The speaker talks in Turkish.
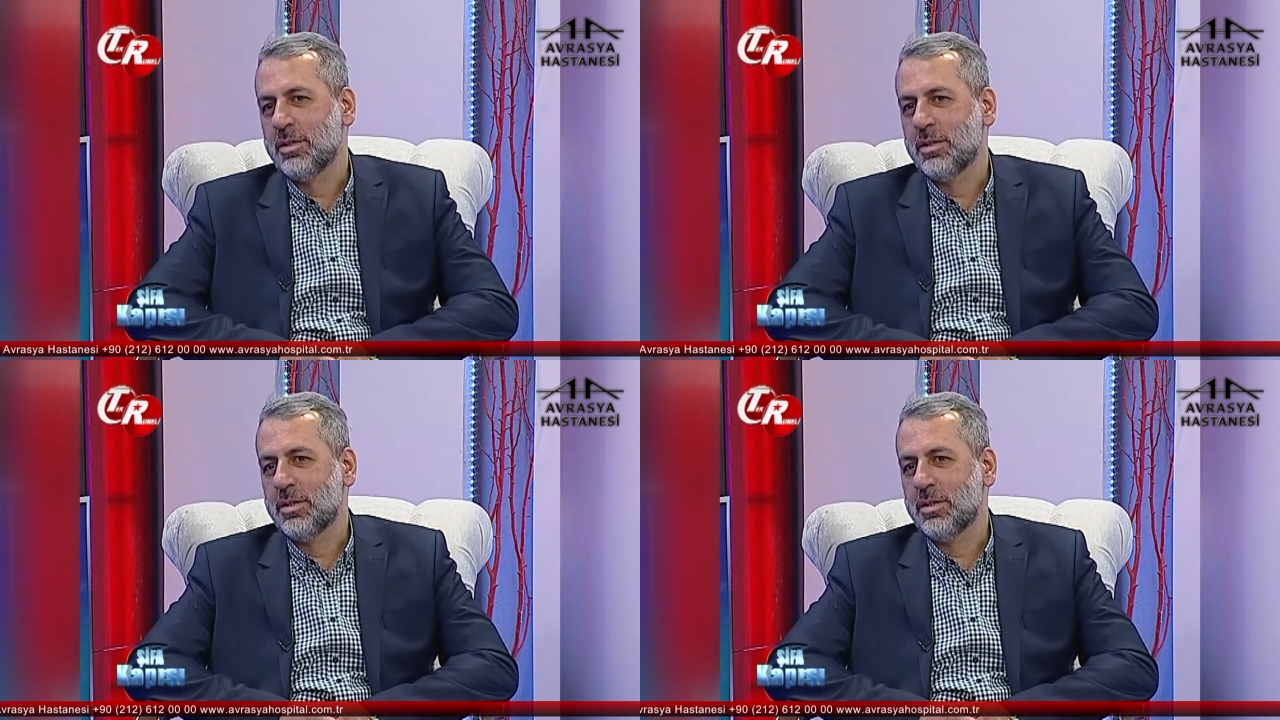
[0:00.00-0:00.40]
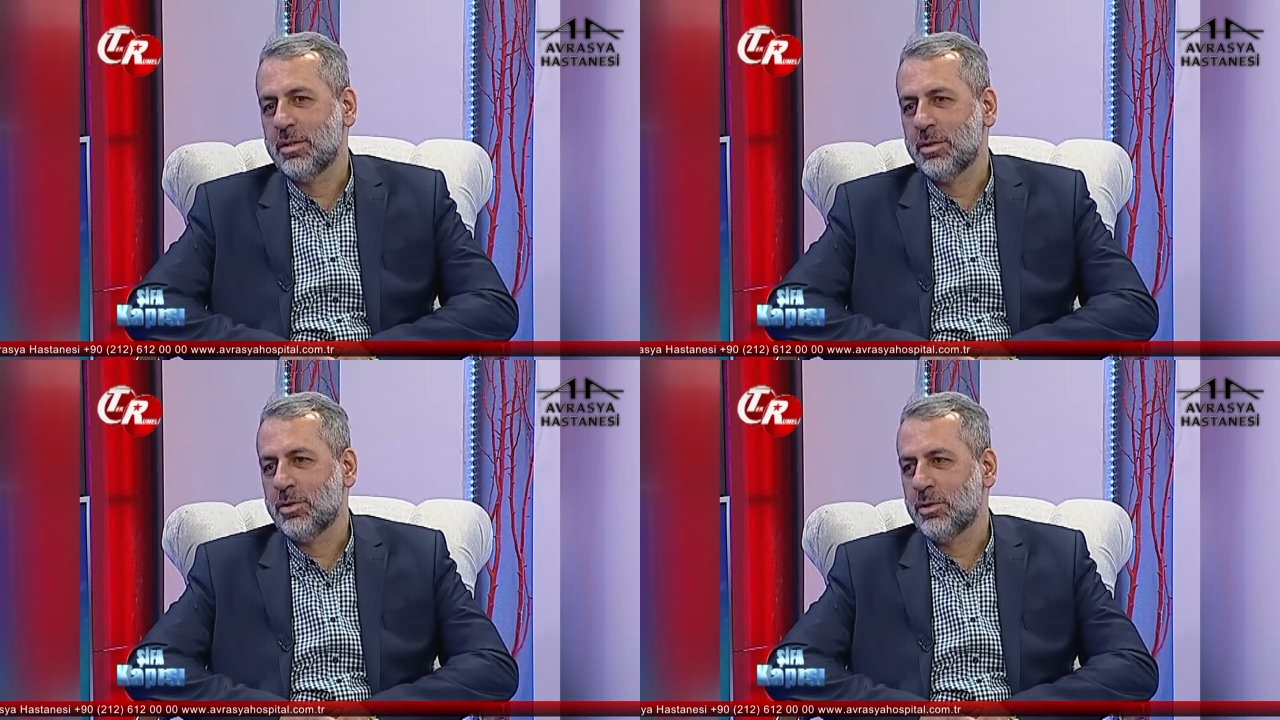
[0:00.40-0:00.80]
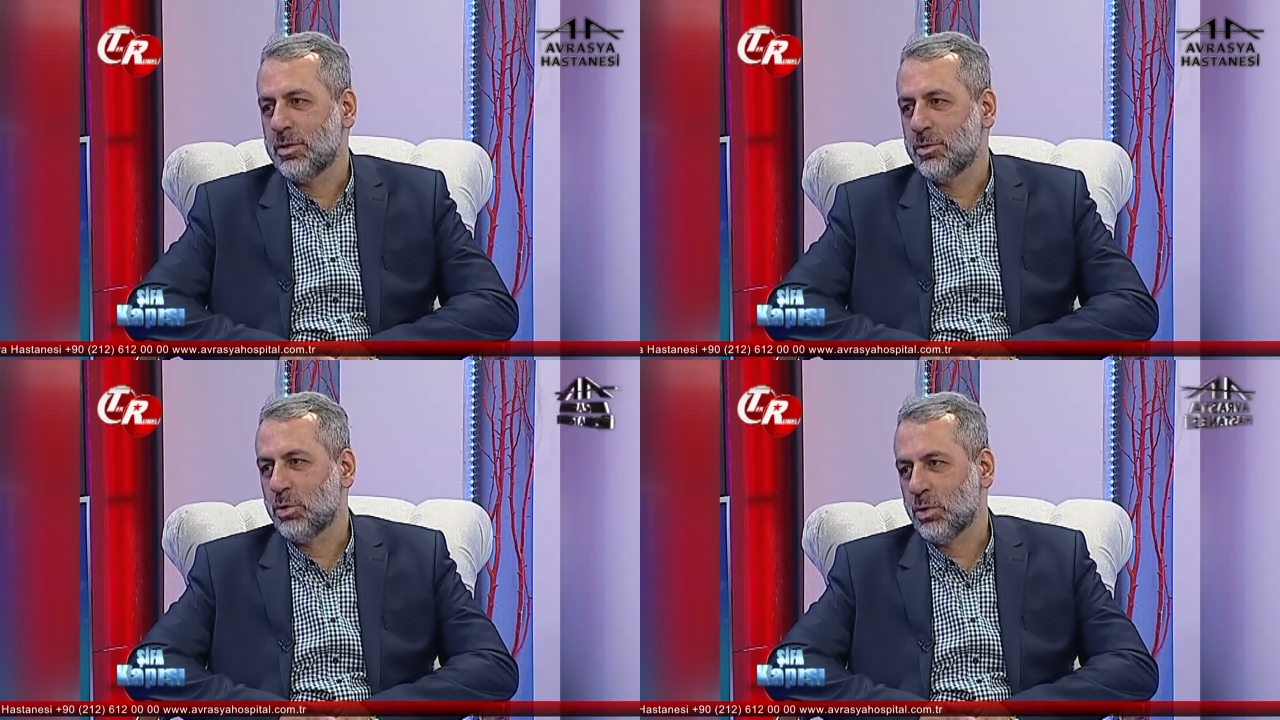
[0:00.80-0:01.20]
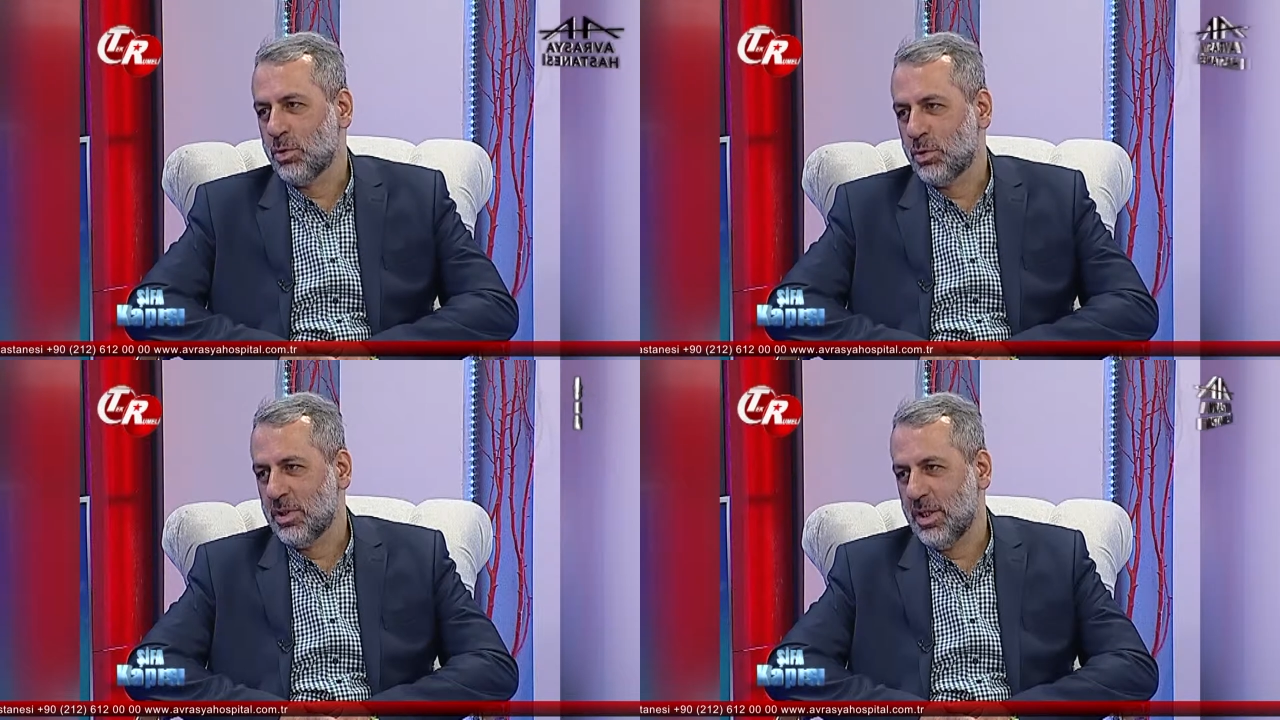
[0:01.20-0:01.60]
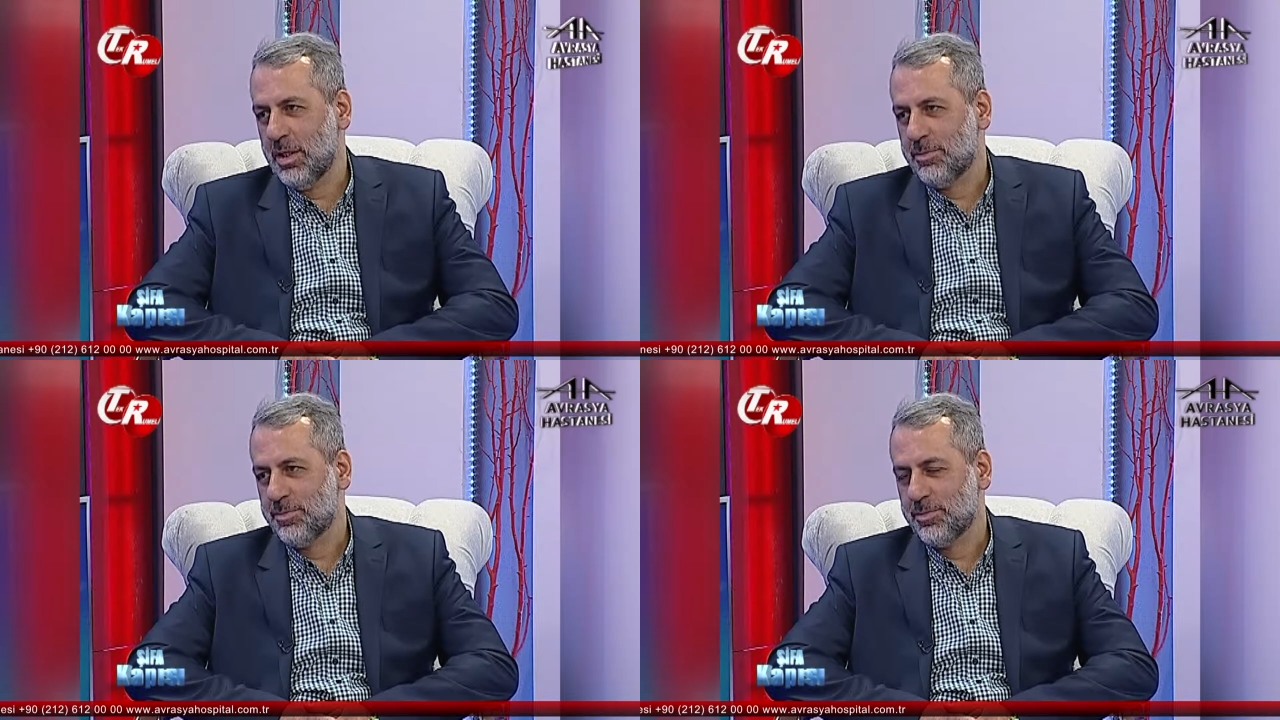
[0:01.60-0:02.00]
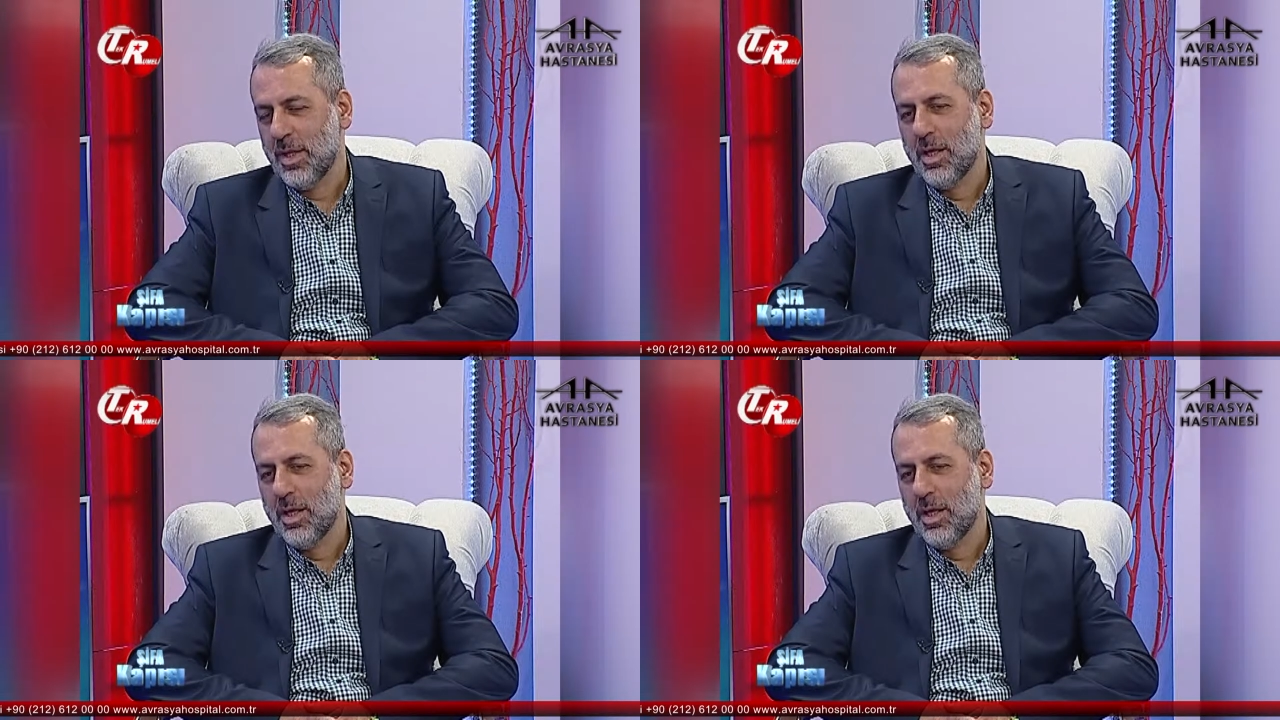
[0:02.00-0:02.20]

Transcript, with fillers: E, çok doğru değil. Evet.